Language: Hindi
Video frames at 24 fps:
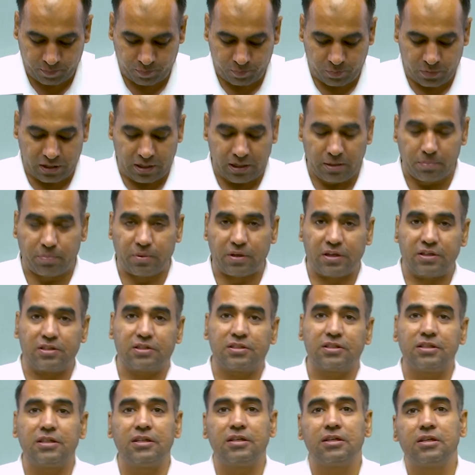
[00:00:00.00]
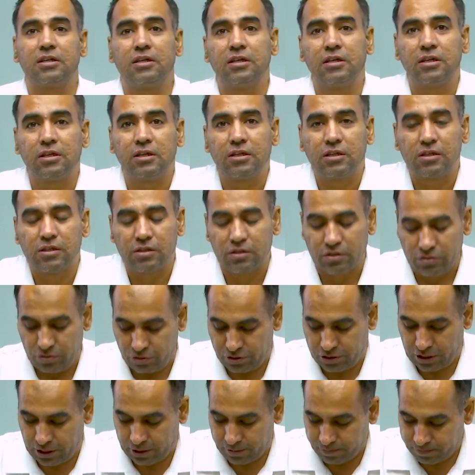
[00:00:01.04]
मन प्लस
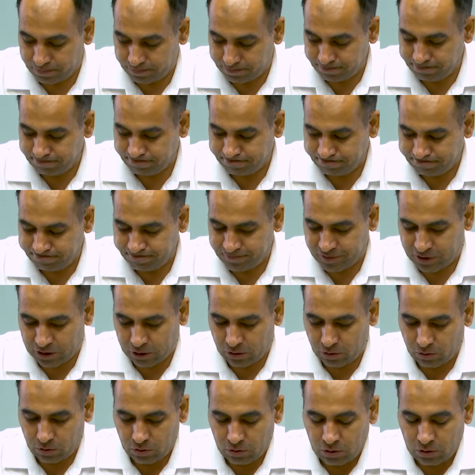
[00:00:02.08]
जय हम्म, चलो